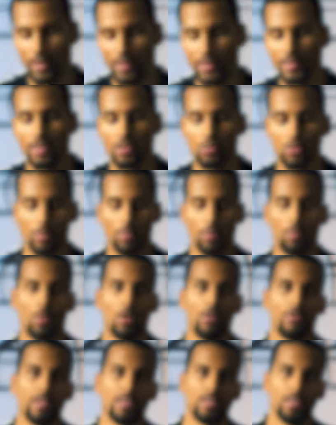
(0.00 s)
l'idée tout
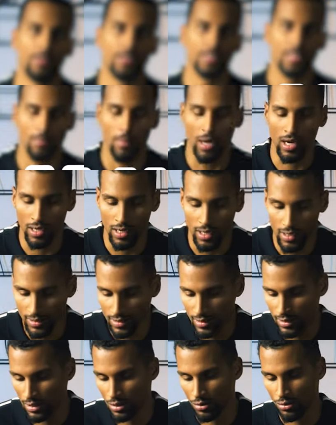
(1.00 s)
simplement en fait avec cette marque là,
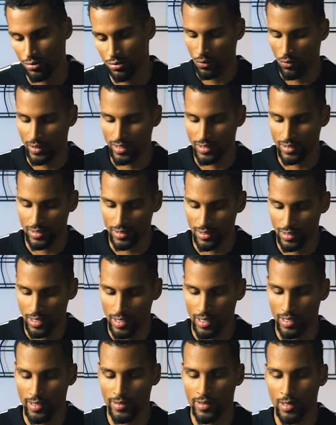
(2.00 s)
c'est qu'on va utiliser
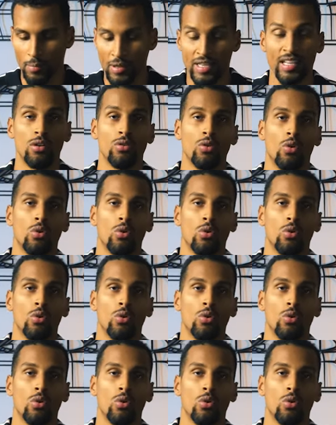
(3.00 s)
des, pétales de